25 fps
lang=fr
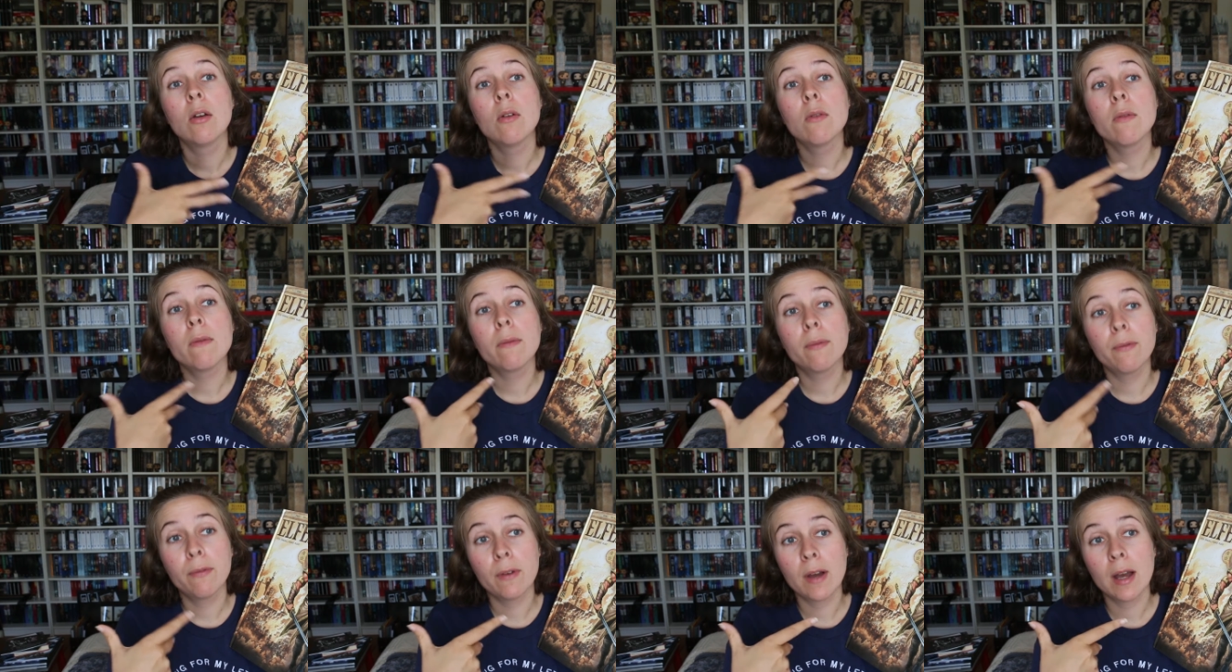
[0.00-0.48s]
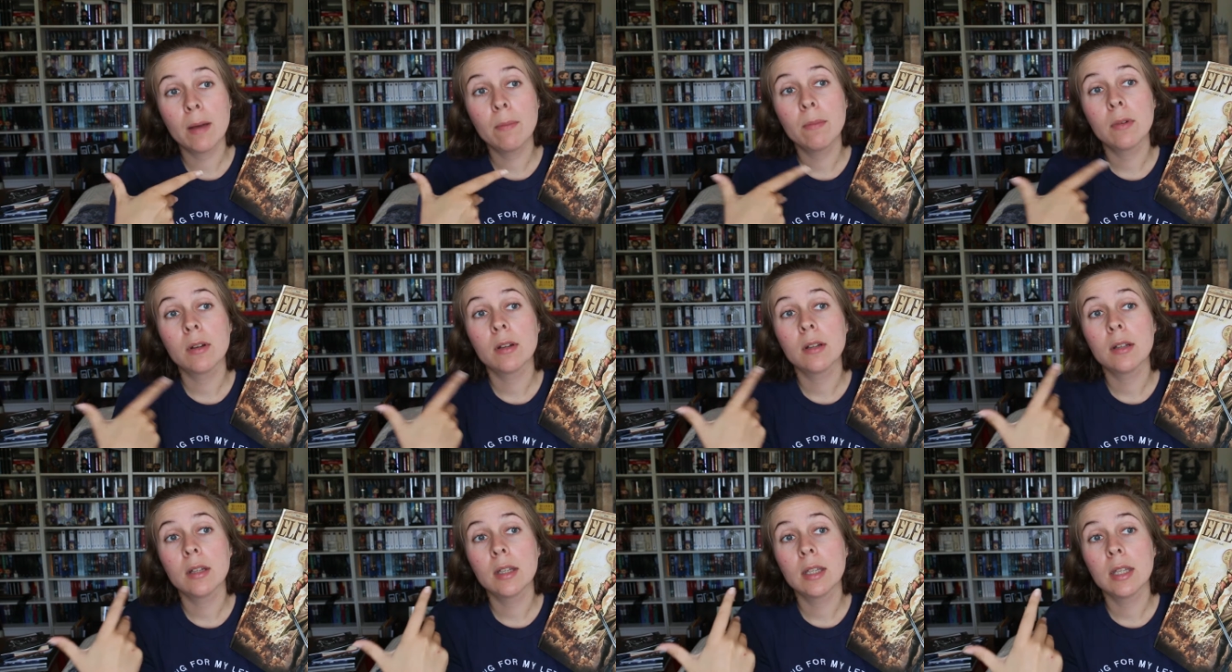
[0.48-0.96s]
une
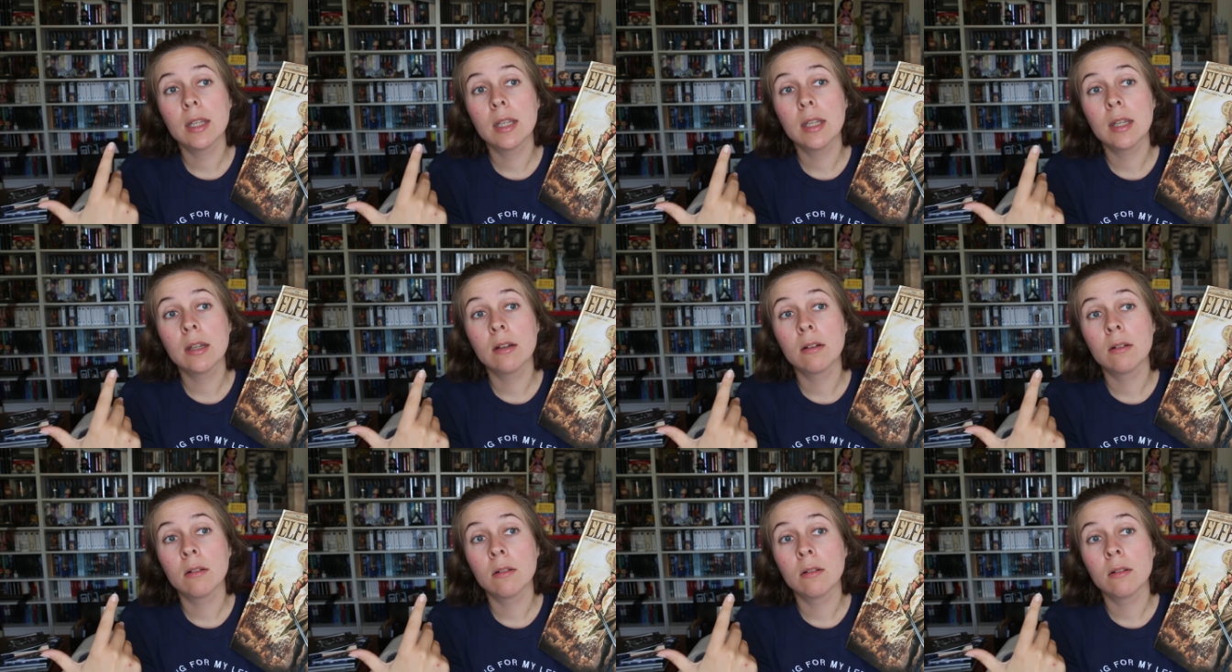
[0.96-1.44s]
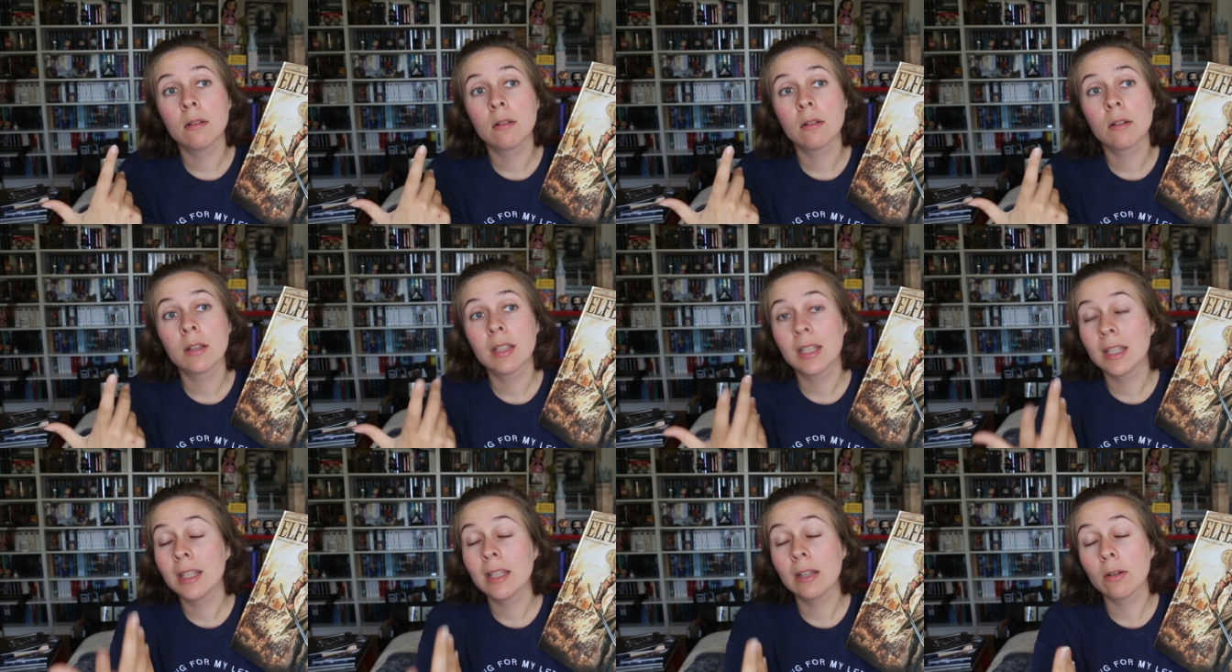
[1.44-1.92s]
femme et
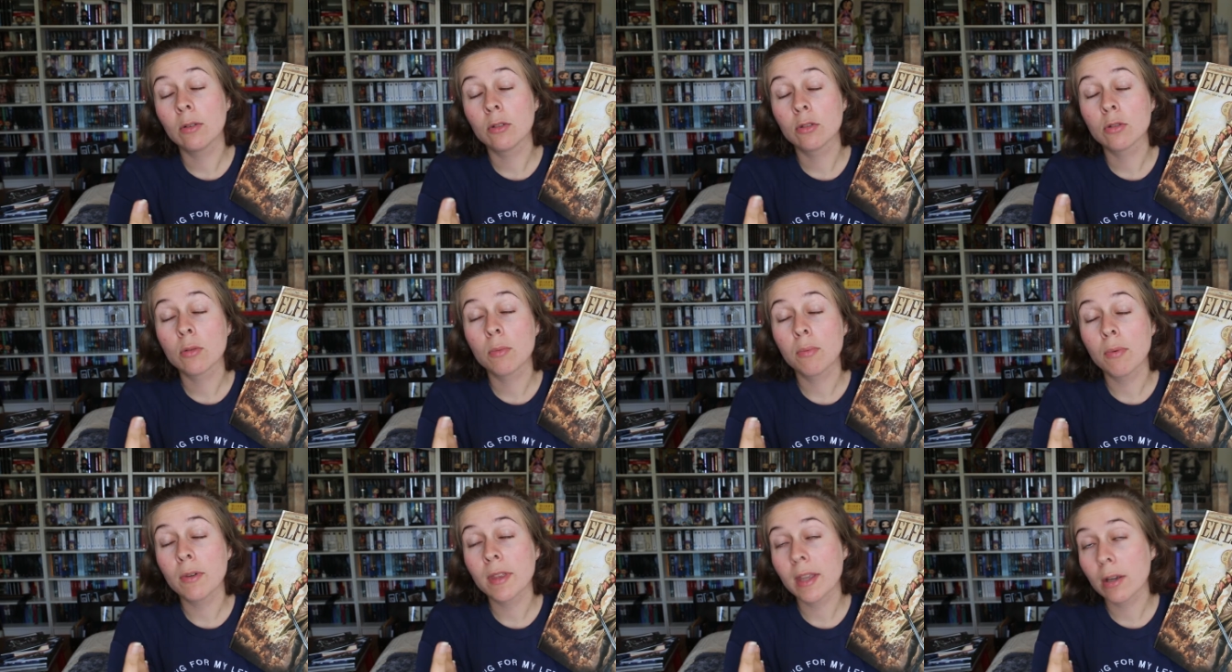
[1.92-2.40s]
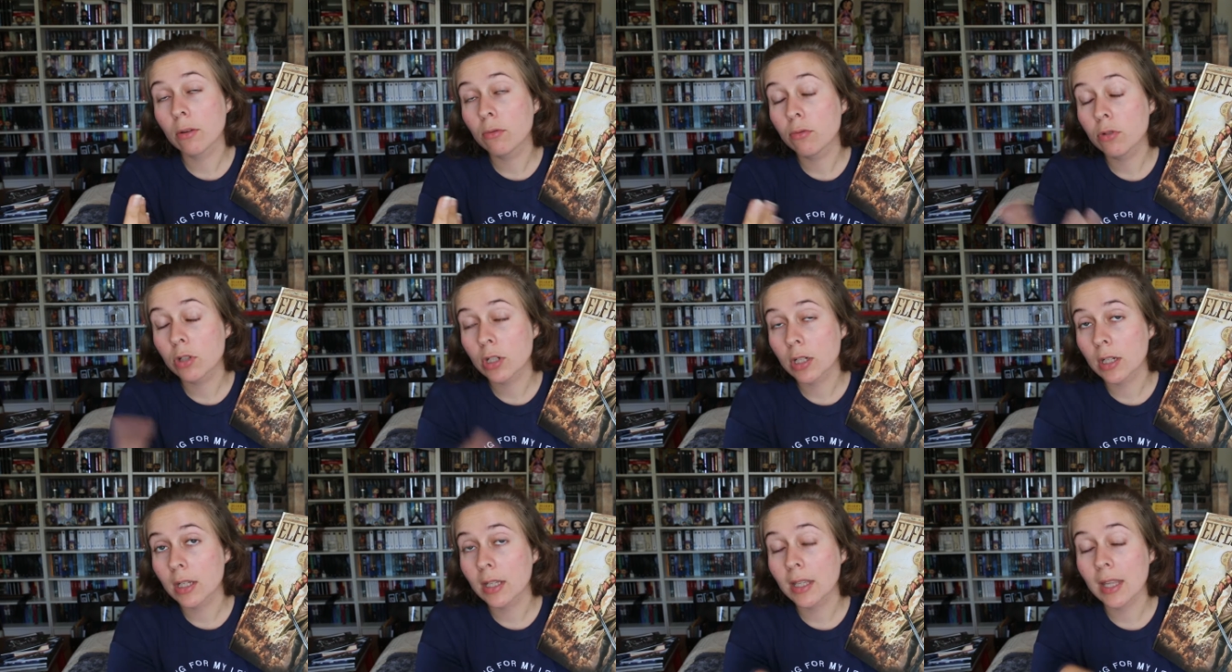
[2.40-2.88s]
euh, qui est sur le point
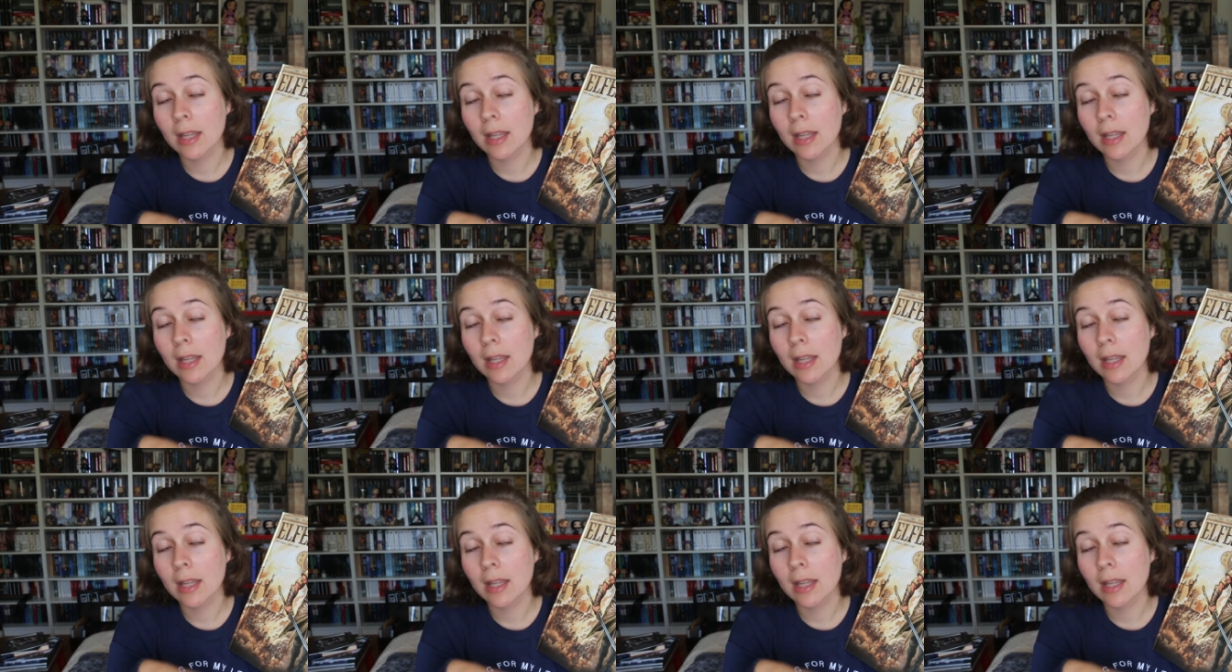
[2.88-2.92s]
d'accoucher.